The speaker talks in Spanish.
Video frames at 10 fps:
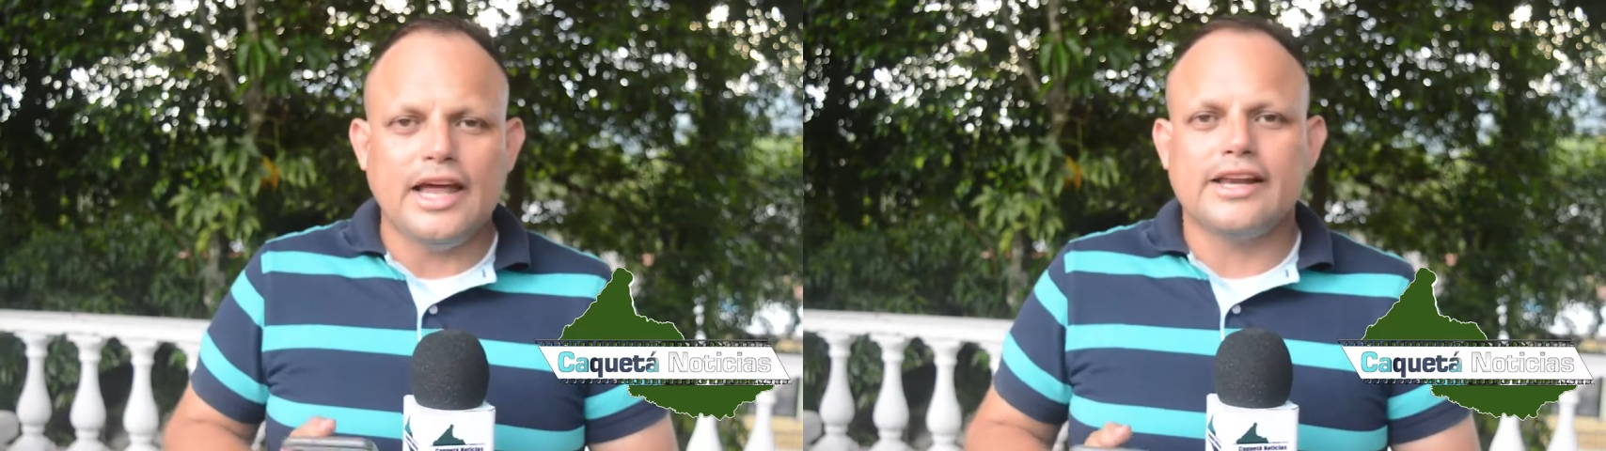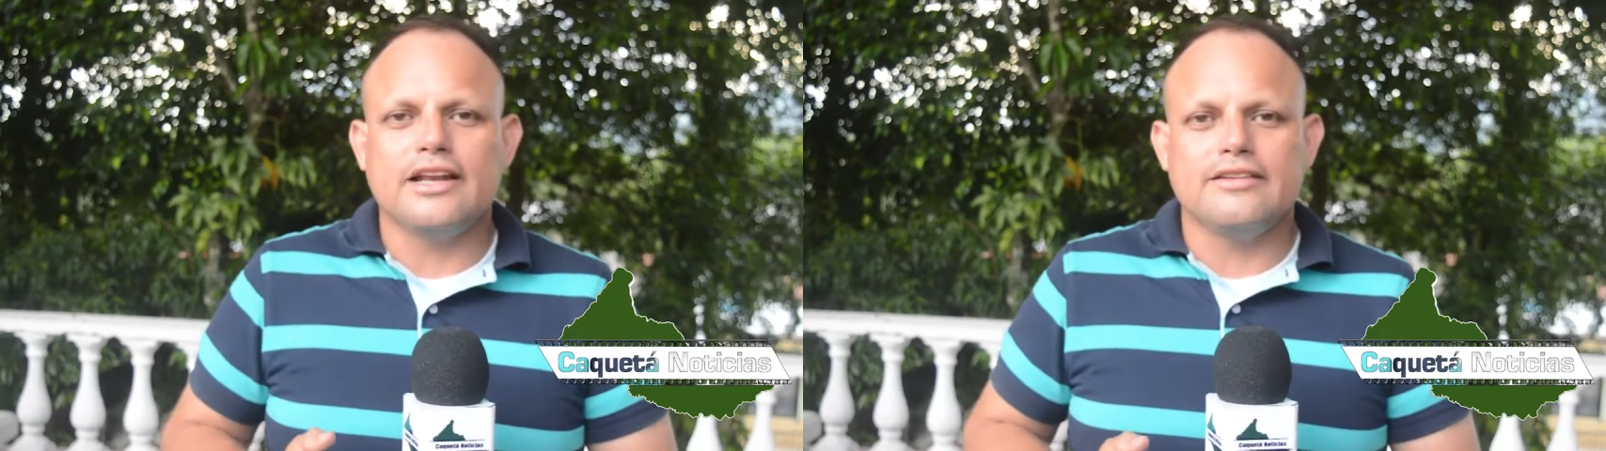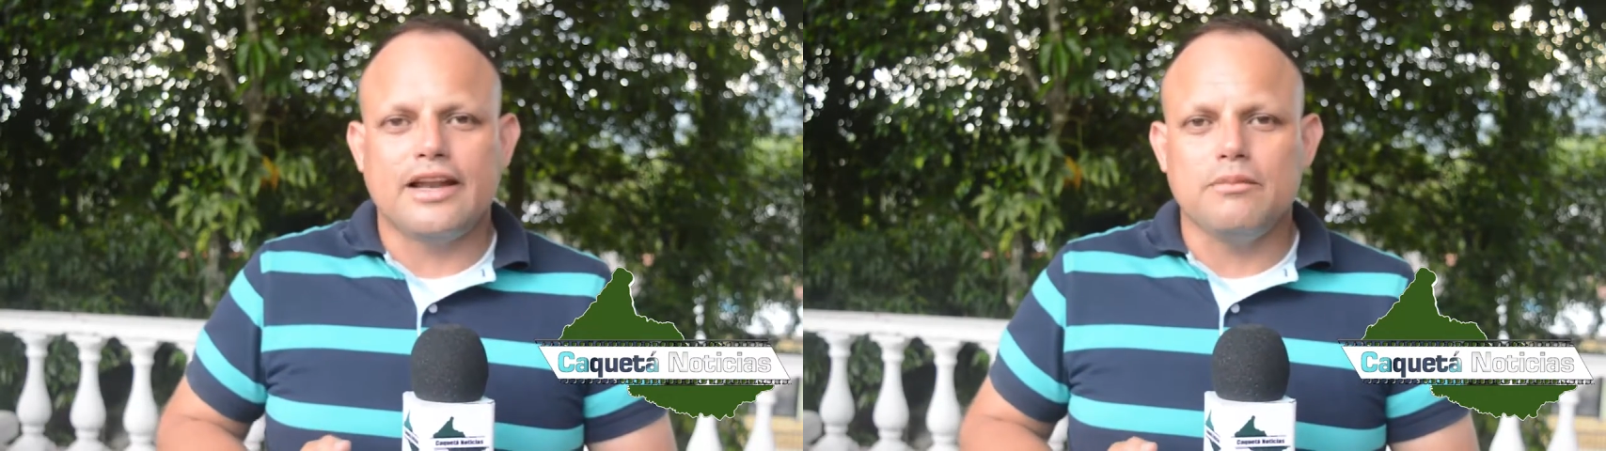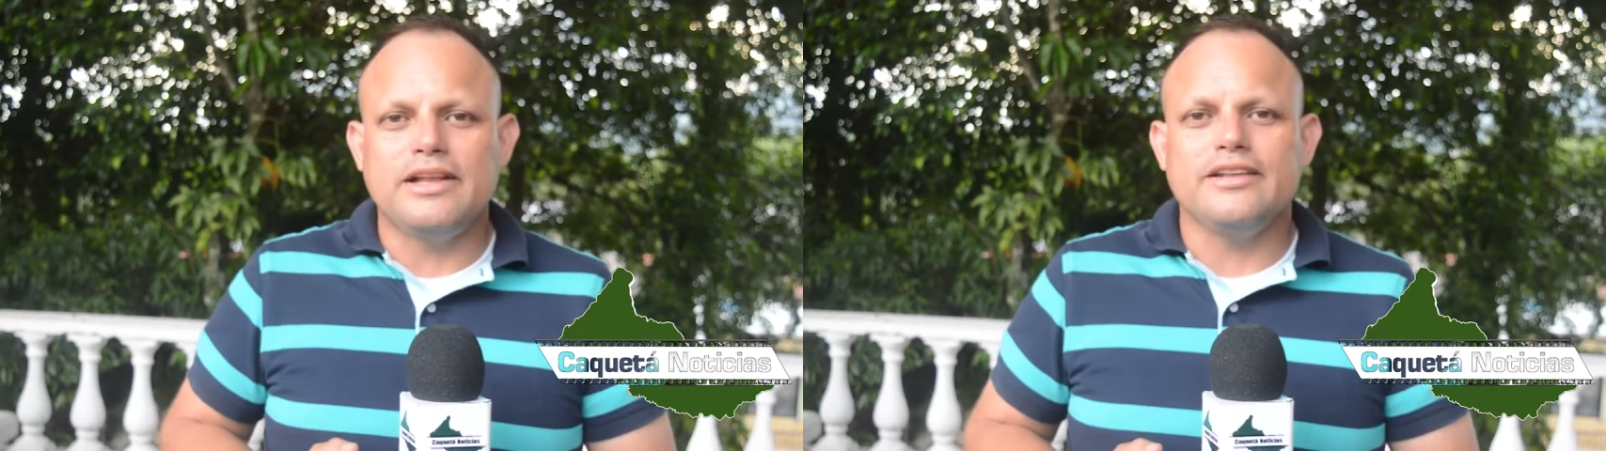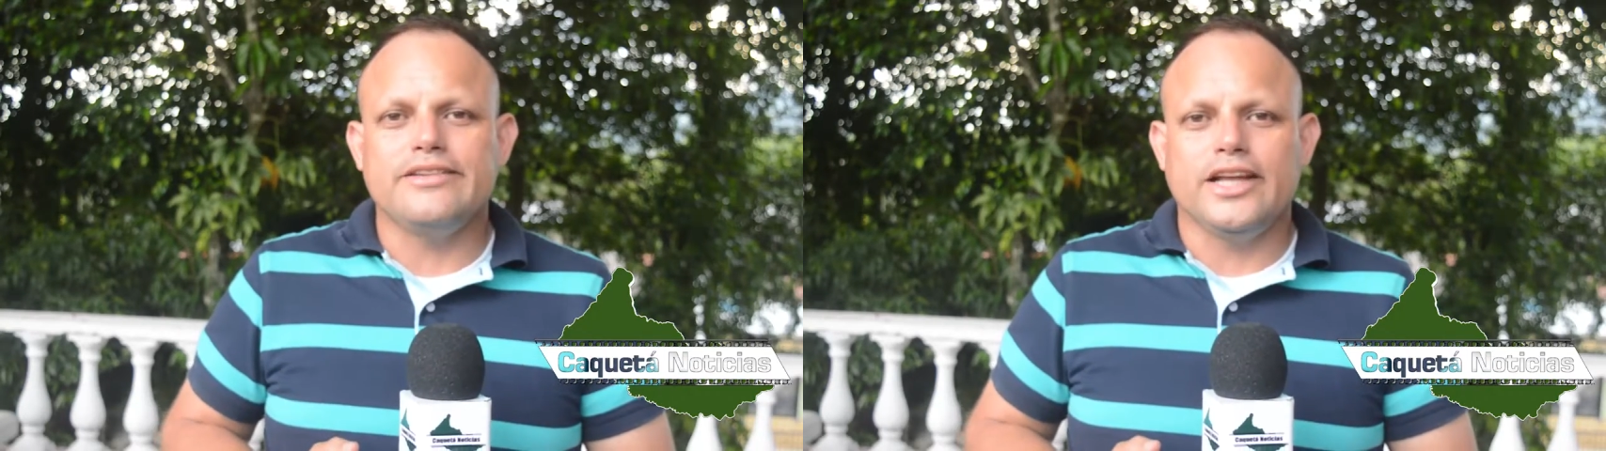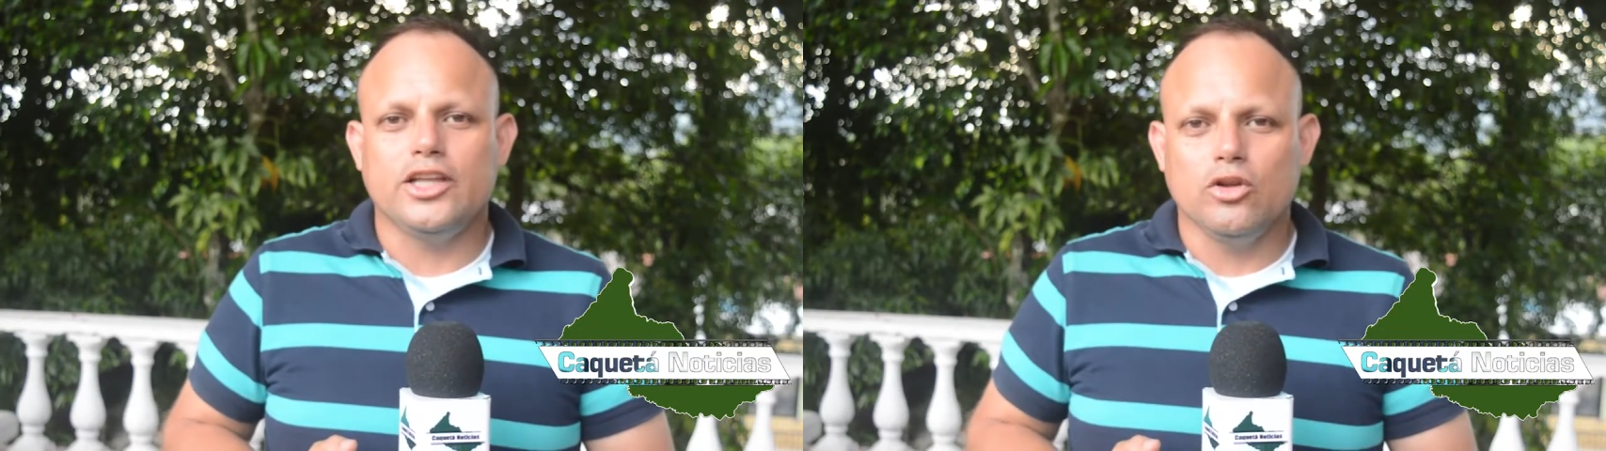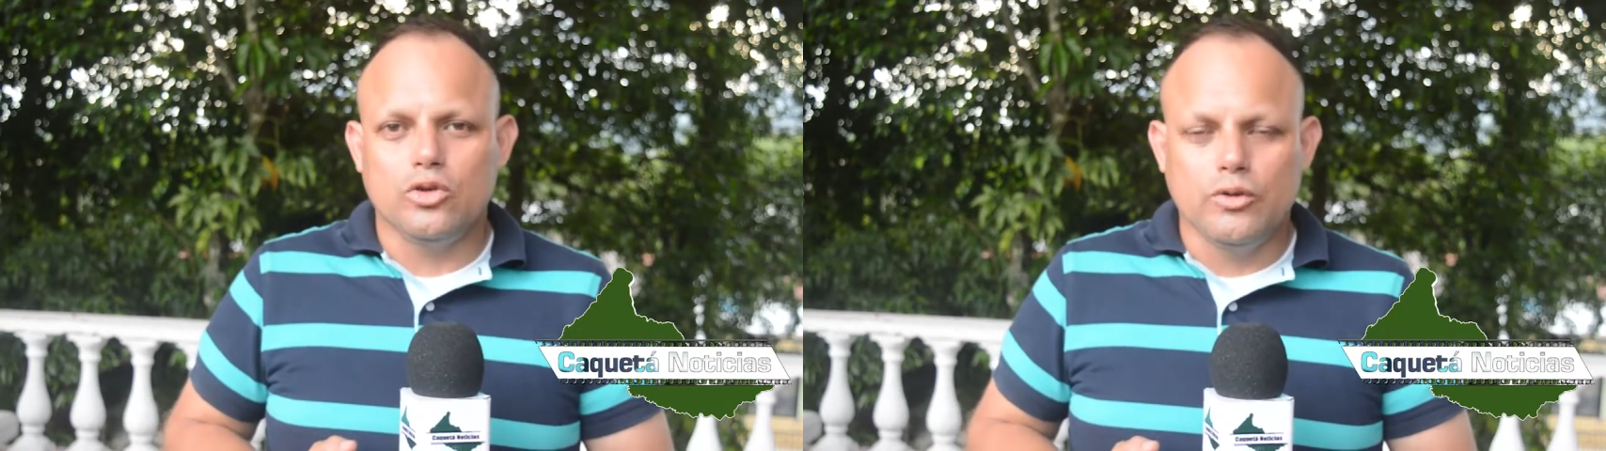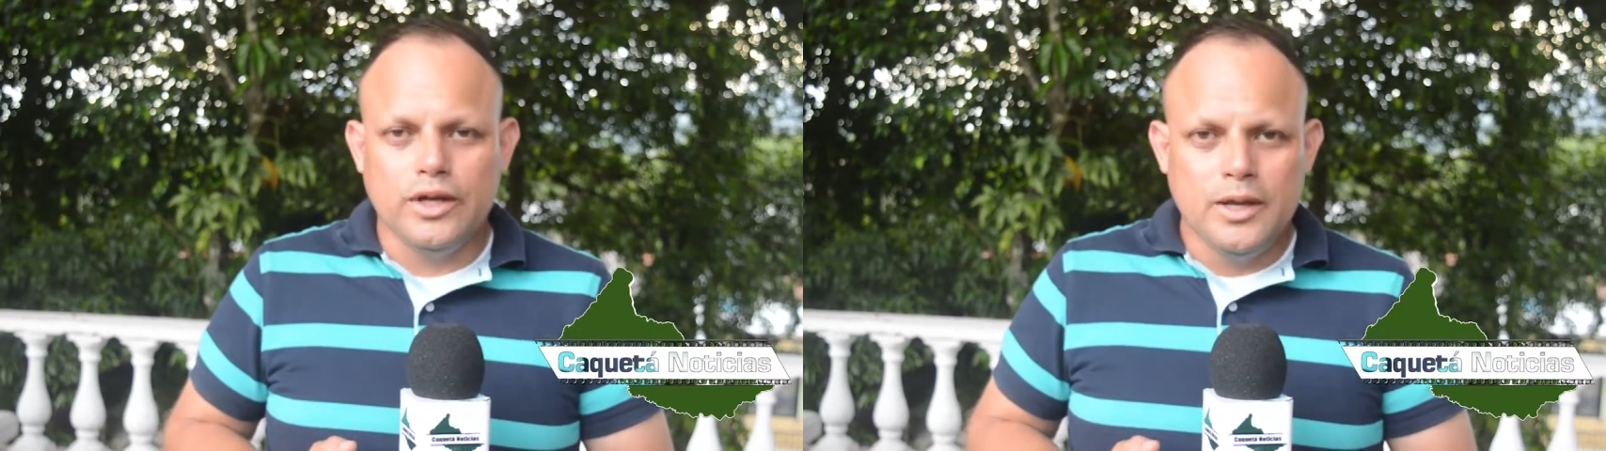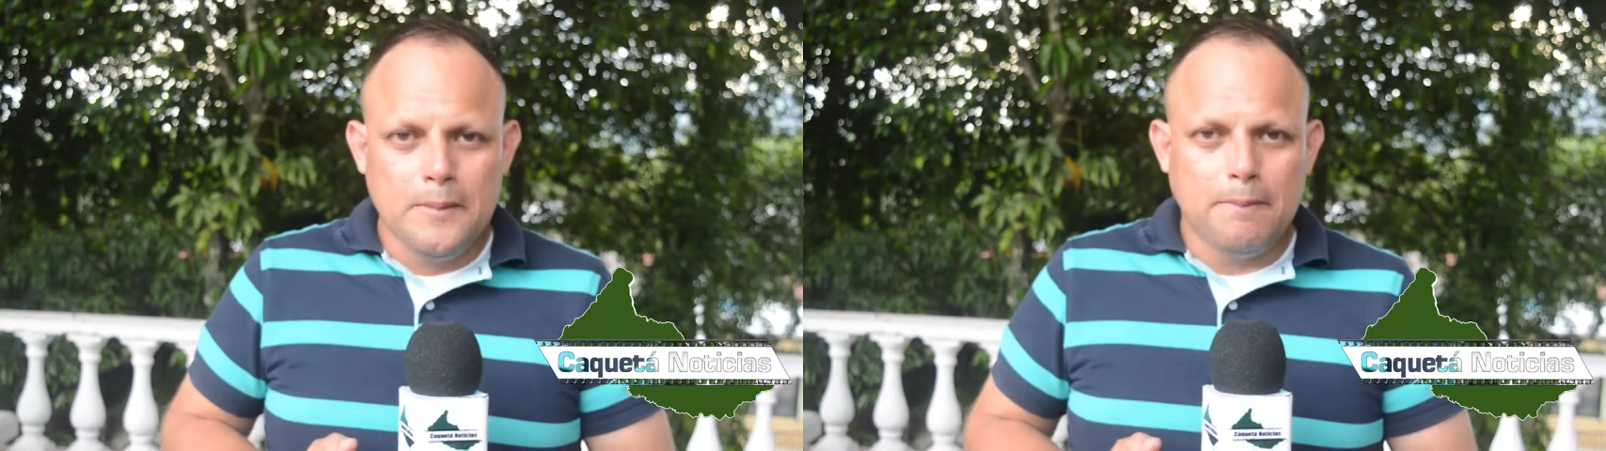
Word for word: a realizar el 27 de octubre